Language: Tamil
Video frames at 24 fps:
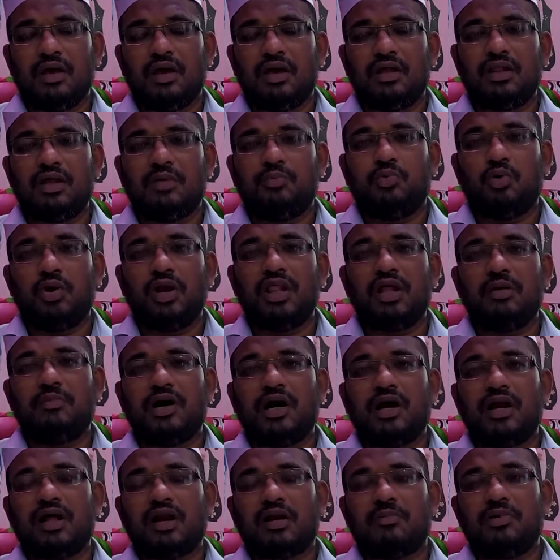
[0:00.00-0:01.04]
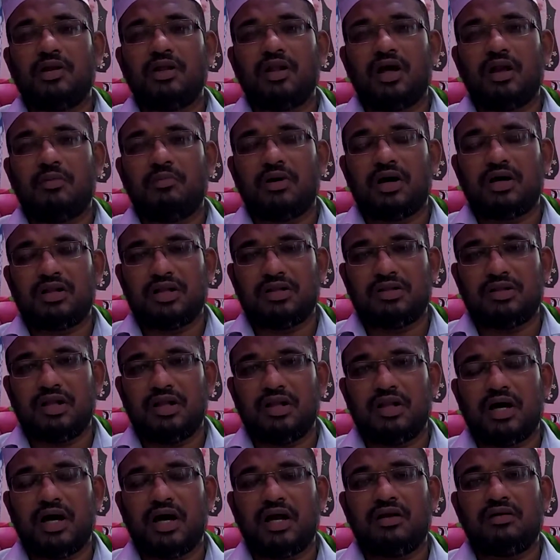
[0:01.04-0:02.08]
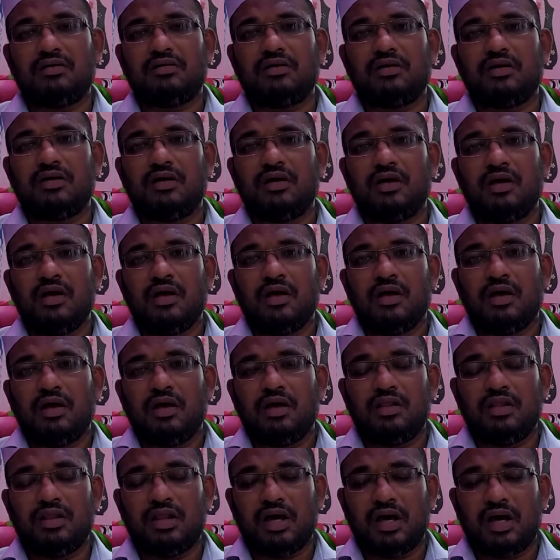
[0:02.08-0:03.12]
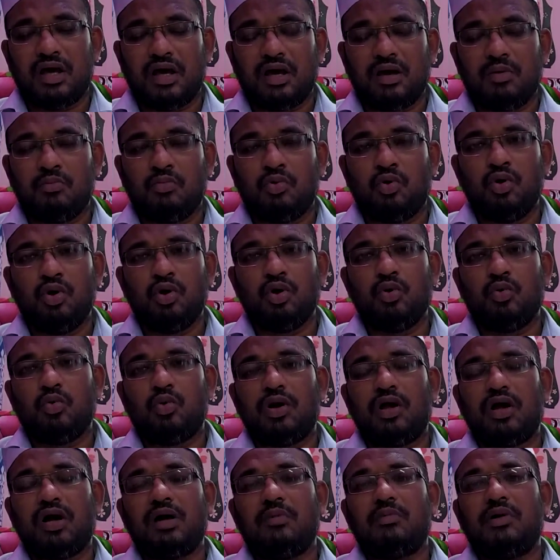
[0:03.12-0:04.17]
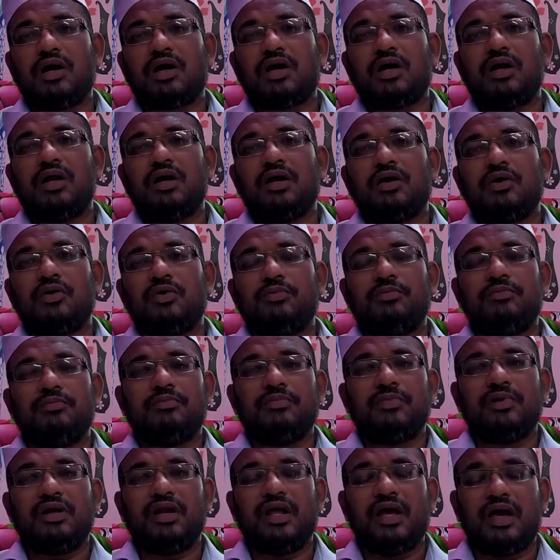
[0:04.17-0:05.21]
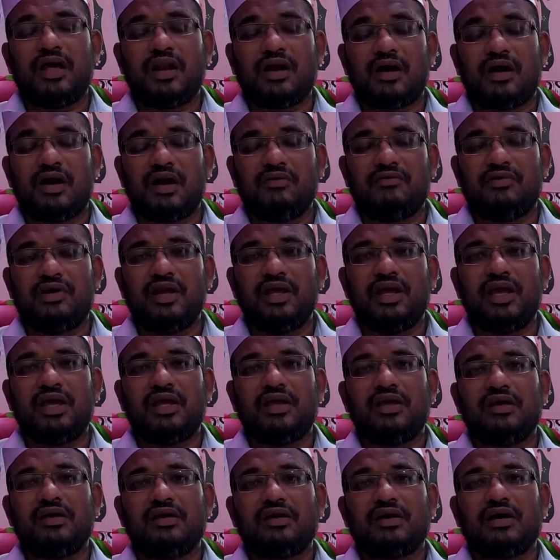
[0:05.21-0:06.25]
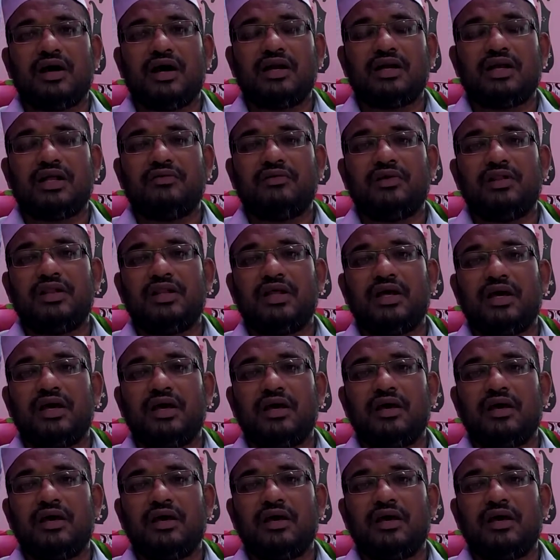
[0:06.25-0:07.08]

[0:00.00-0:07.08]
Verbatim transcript: இந்த புனிதமான ரமலான் மாதத்தில்தான் இந்த முழு உலக மக்களுக்கும் நேரான வழி காட்ட வந்த